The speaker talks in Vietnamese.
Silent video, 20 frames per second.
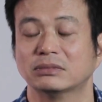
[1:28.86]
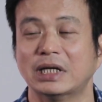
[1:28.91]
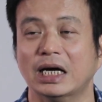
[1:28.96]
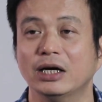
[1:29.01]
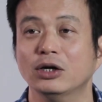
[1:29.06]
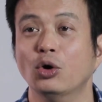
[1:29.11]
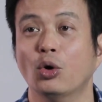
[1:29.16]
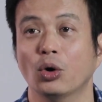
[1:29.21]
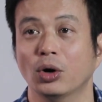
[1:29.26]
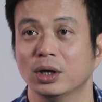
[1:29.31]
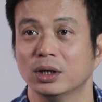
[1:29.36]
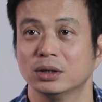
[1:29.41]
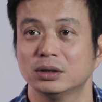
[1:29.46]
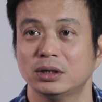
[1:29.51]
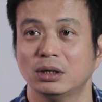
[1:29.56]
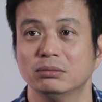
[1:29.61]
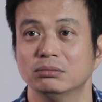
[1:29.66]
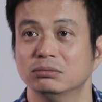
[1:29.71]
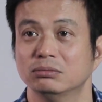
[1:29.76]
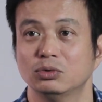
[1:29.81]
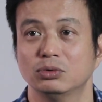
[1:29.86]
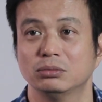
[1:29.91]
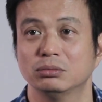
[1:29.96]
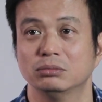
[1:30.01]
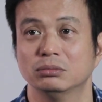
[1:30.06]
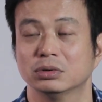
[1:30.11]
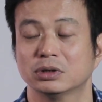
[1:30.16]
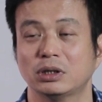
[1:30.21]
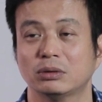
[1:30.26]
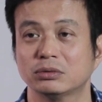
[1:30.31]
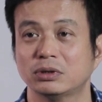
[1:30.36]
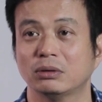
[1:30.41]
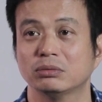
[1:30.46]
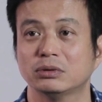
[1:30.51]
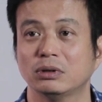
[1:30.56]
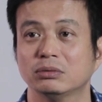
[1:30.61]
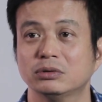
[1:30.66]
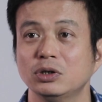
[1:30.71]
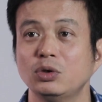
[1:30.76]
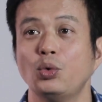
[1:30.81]
thay đổi trong
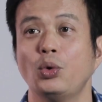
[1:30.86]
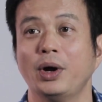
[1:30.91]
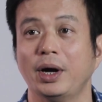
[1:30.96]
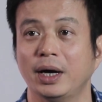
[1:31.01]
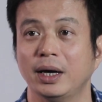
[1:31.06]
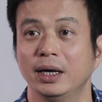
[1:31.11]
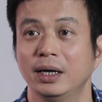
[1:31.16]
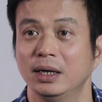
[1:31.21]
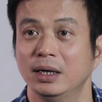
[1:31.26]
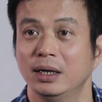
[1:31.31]
sức khỏe.